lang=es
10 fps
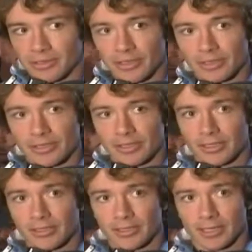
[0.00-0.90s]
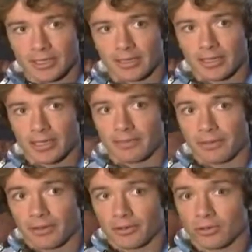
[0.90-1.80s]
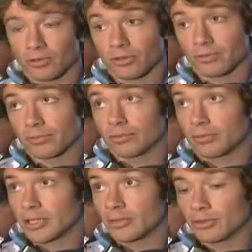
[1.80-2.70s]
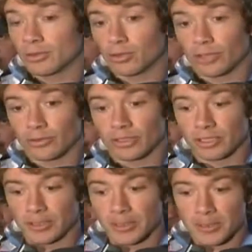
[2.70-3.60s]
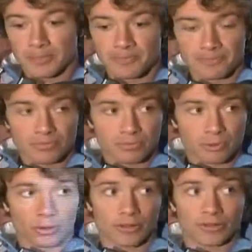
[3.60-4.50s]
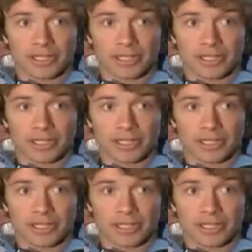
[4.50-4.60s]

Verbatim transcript: lamentablemente, este, pero por otro lado hoy tuve la suerte de ...puedo